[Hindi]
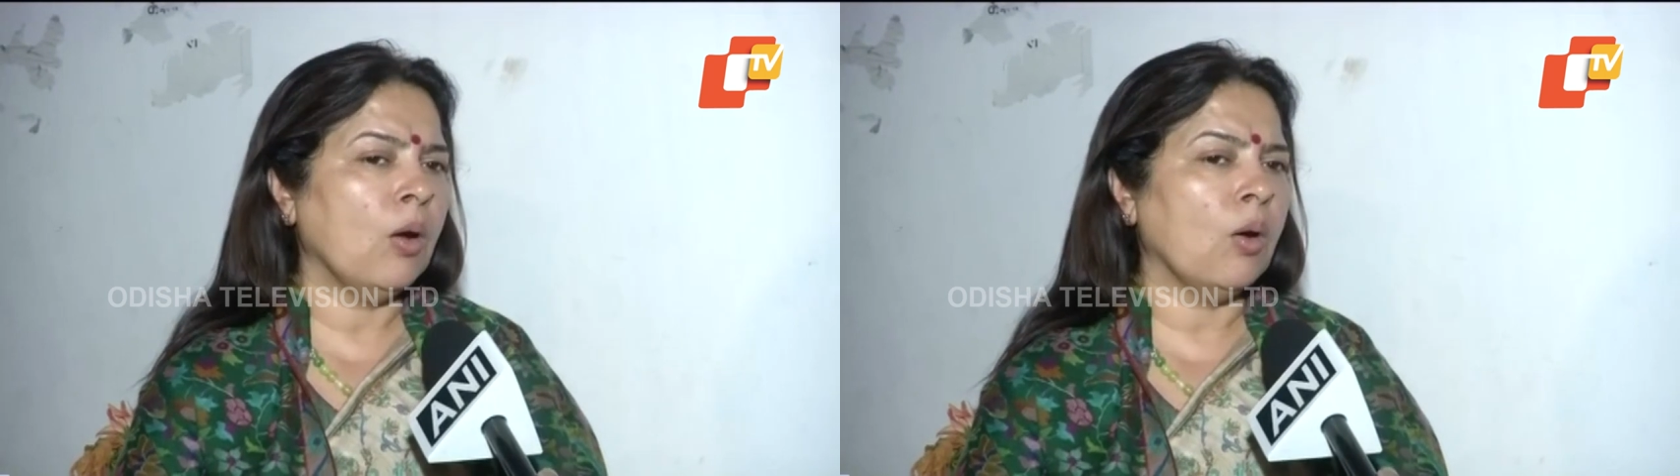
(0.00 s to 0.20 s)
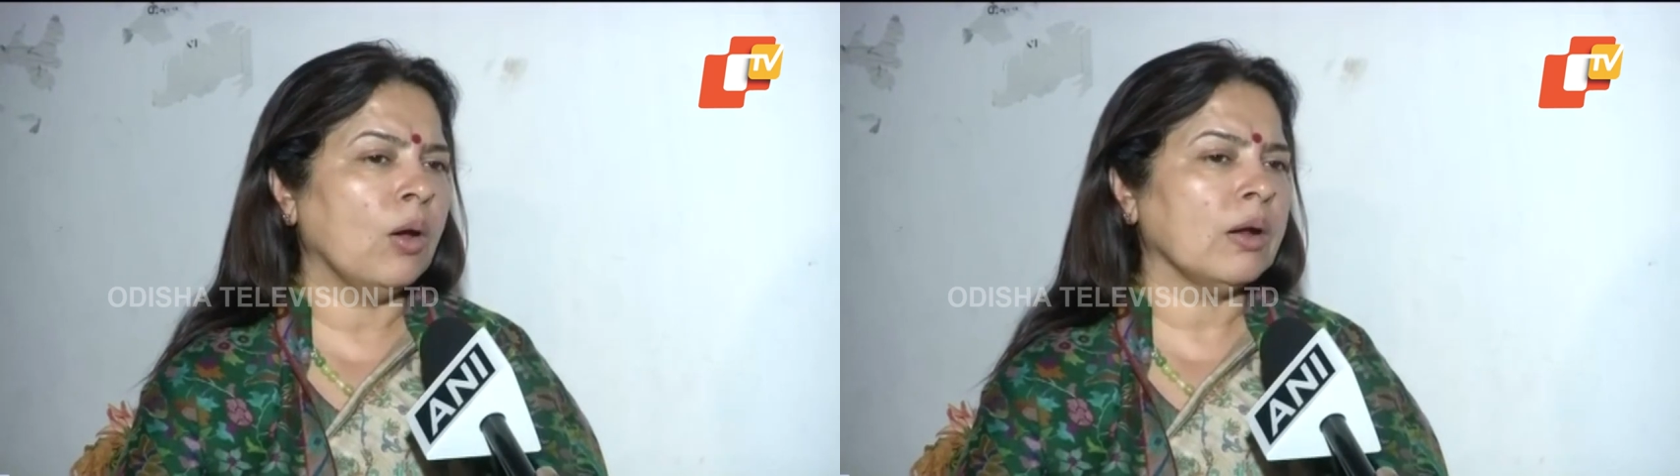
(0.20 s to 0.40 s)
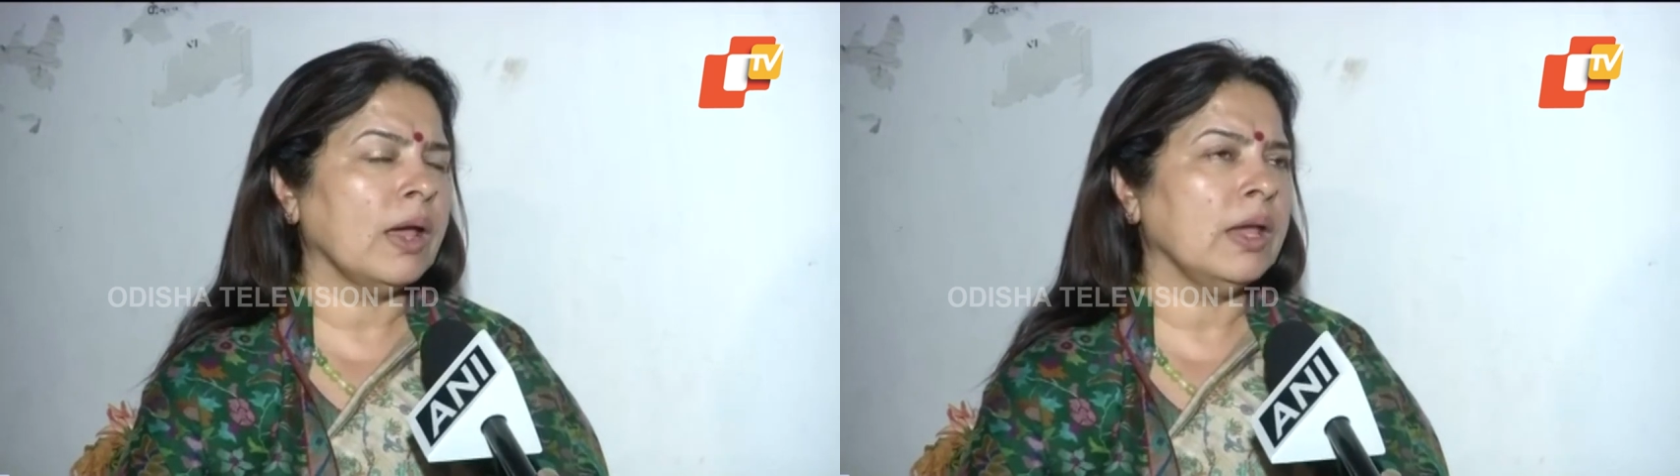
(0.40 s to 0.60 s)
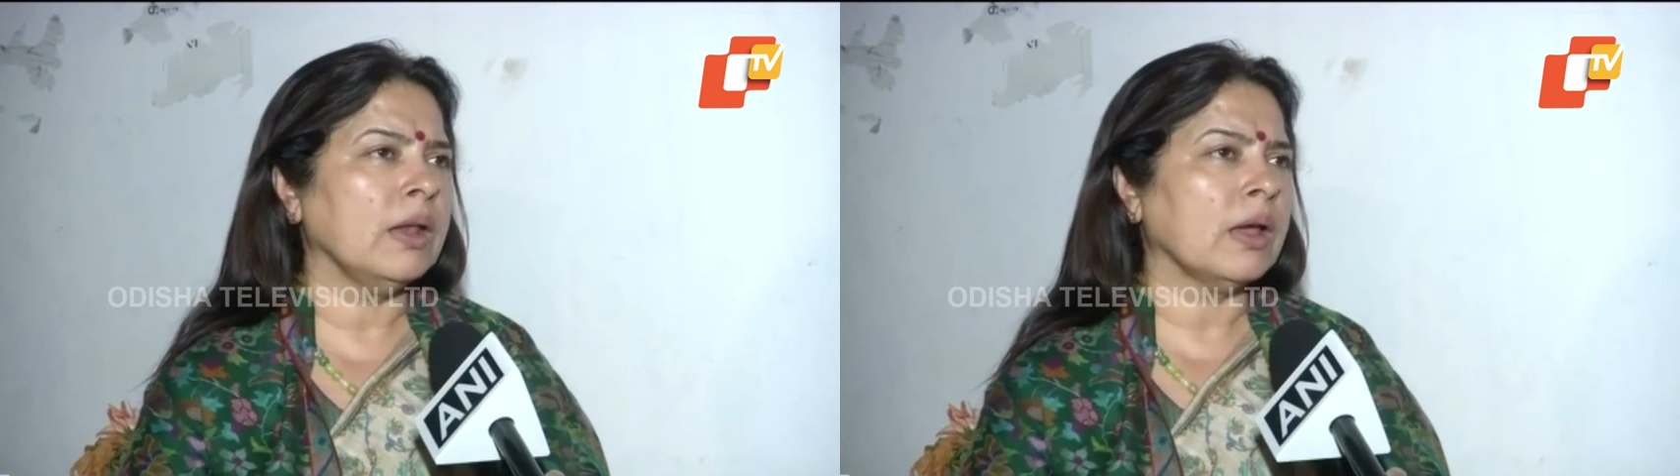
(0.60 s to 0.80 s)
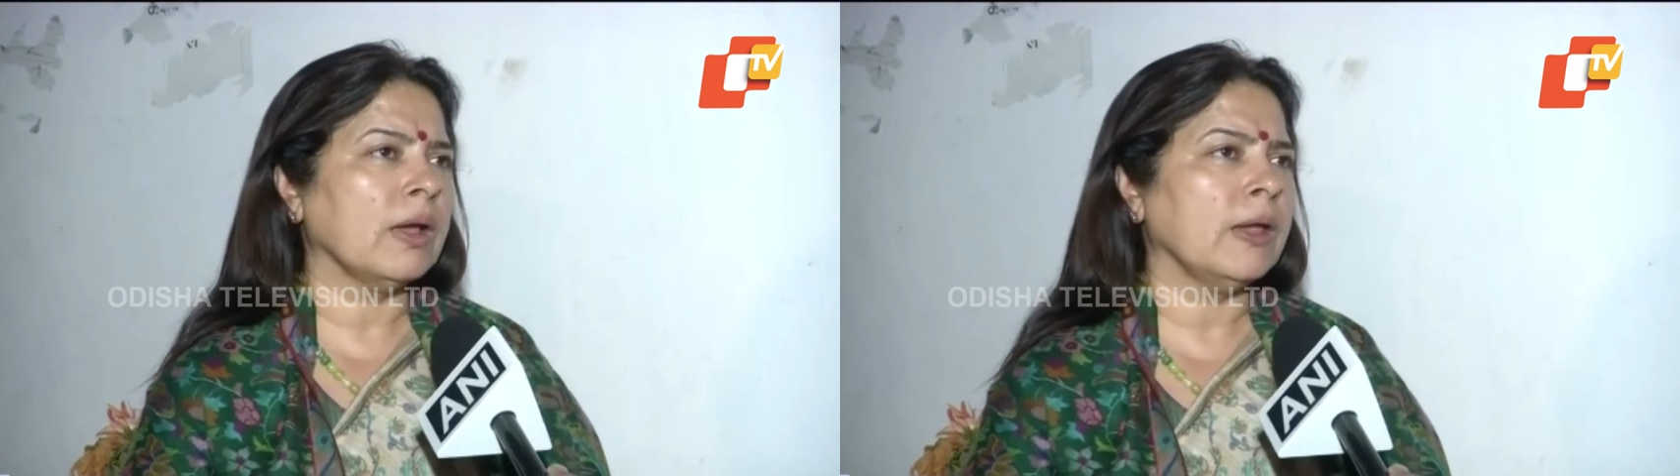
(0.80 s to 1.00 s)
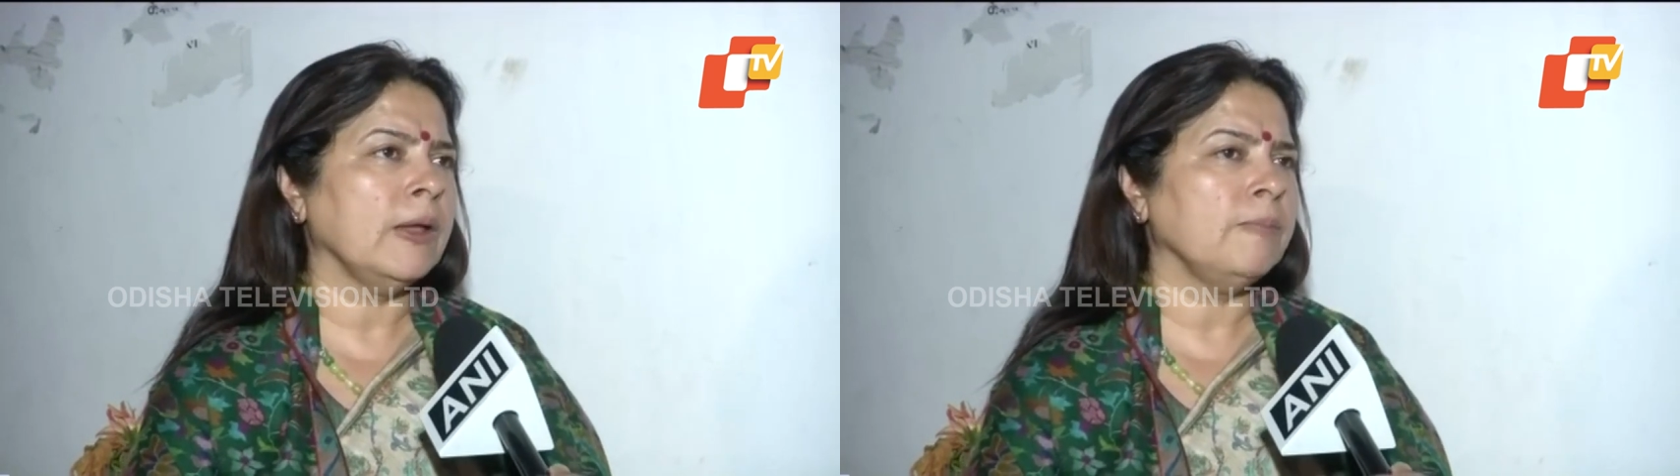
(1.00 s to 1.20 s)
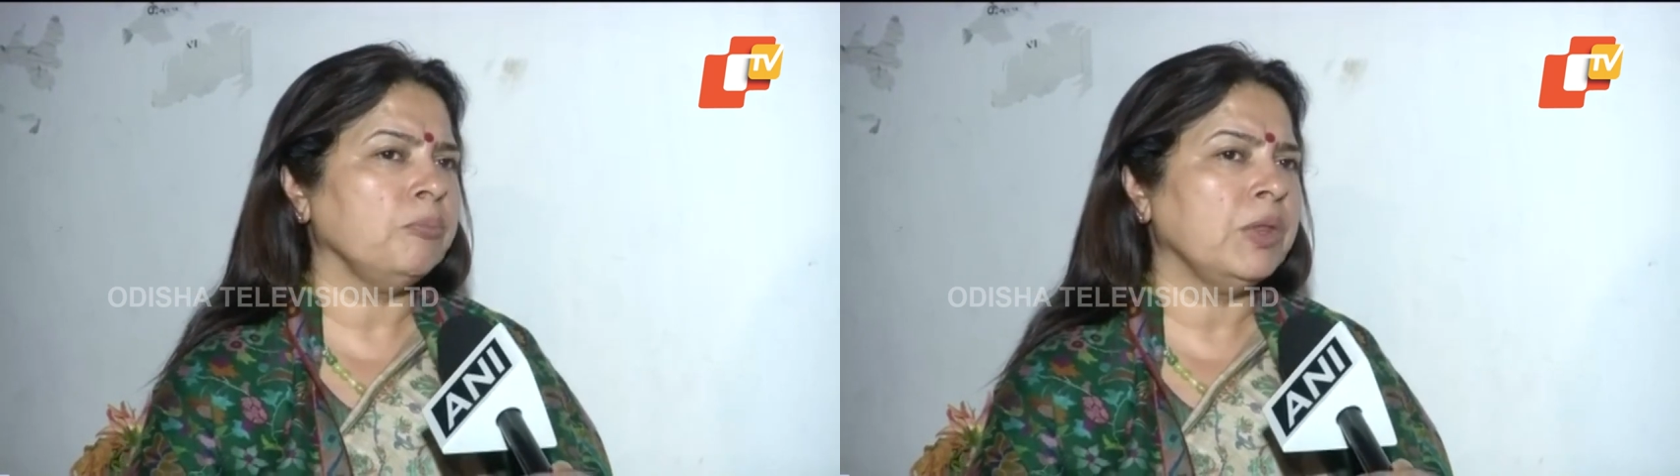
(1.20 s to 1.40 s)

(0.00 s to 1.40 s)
और कहीं ना कहीं